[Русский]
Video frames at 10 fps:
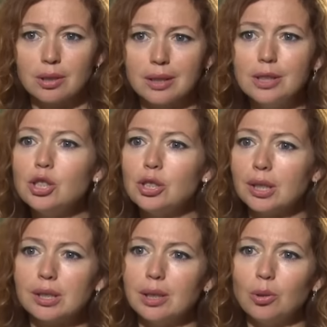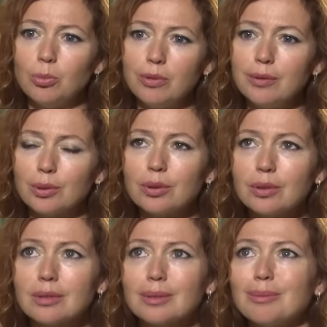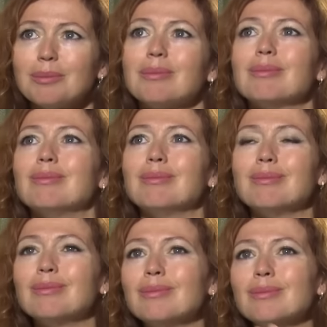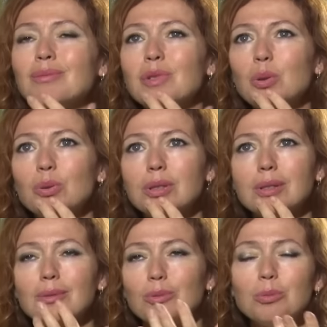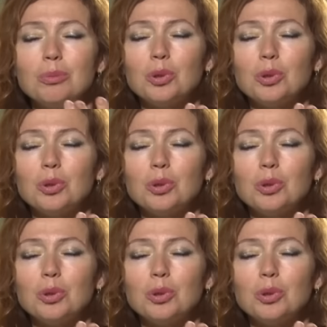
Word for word: Так выяснилось, что Кружка очень любит музыку и танцует под любые